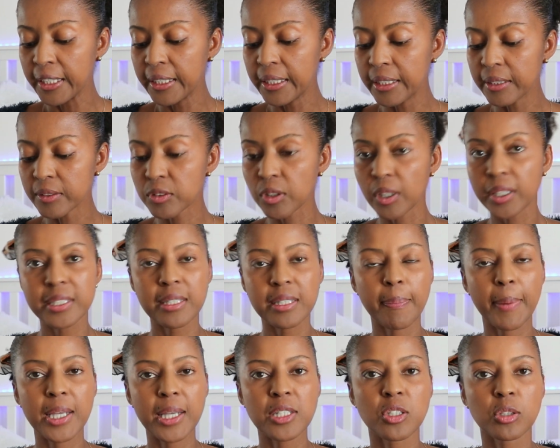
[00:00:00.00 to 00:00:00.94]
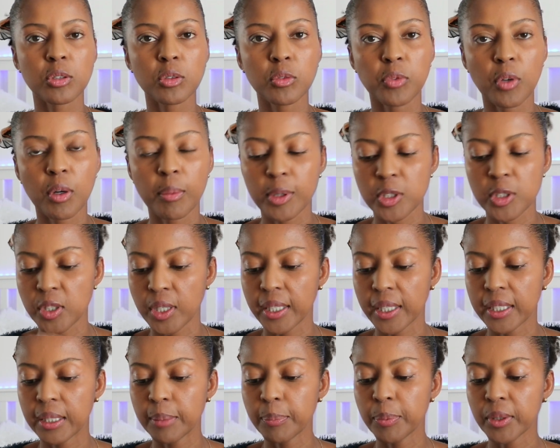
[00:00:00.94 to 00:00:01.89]
E, só que essa parte eu não vou mostrar
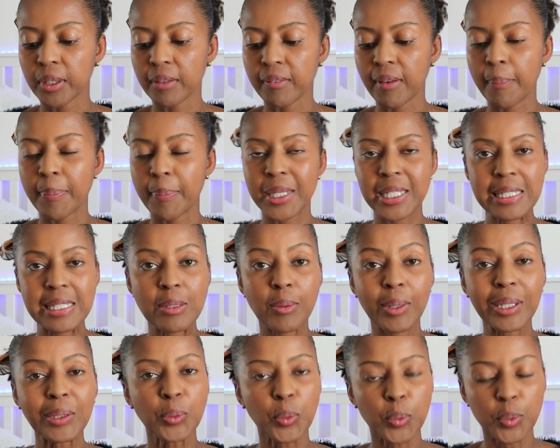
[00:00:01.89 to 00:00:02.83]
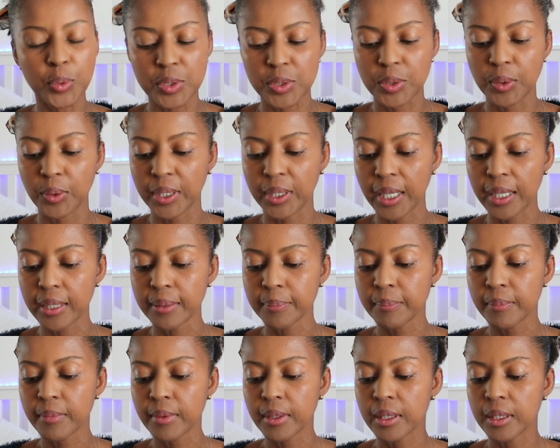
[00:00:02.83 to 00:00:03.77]
aqui porque vai aparecer um anúncio, ok?
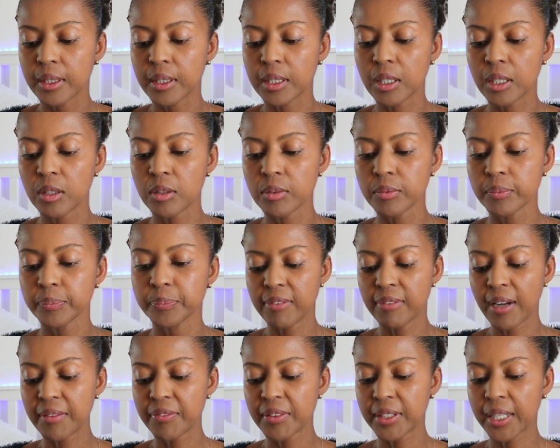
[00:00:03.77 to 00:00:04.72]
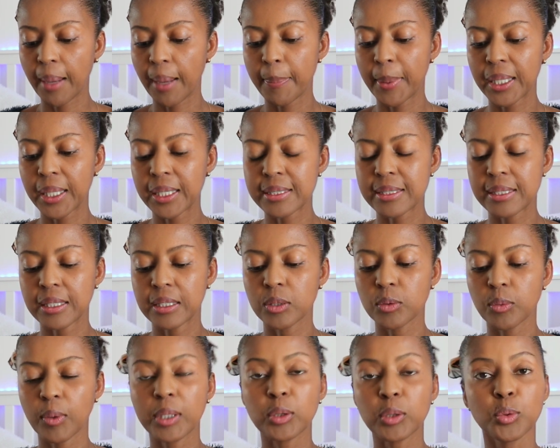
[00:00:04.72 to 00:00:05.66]
Então, vai ficar
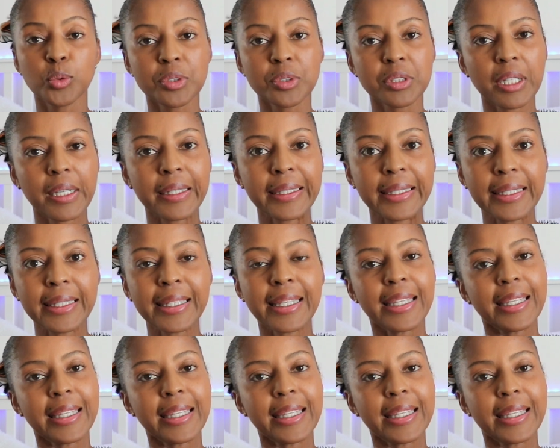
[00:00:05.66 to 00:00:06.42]
aparecendo o um anúncio aí.